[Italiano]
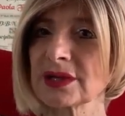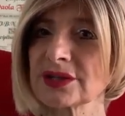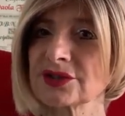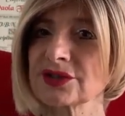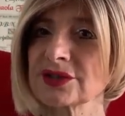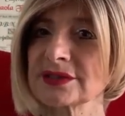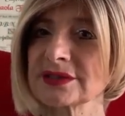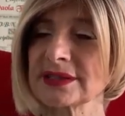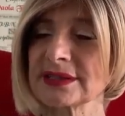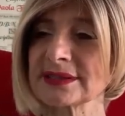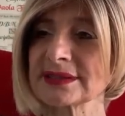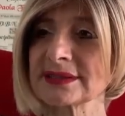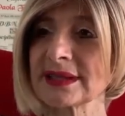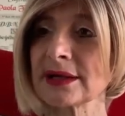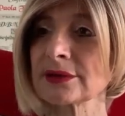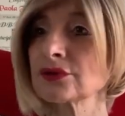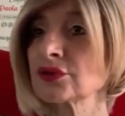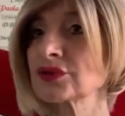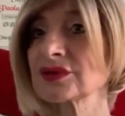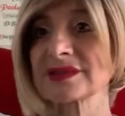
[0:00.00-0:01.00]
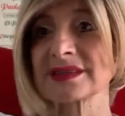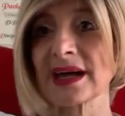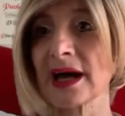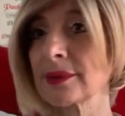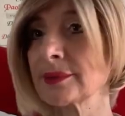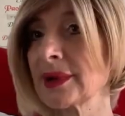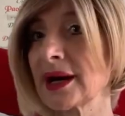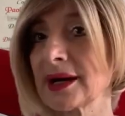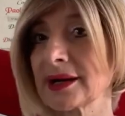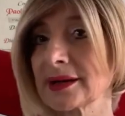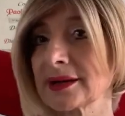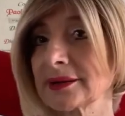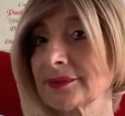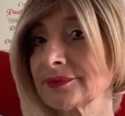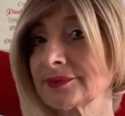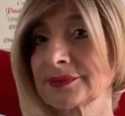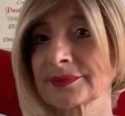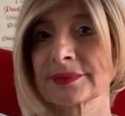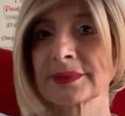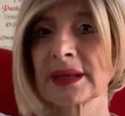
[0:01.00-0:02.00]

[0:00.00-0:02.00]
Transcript: narcisista non sa amare,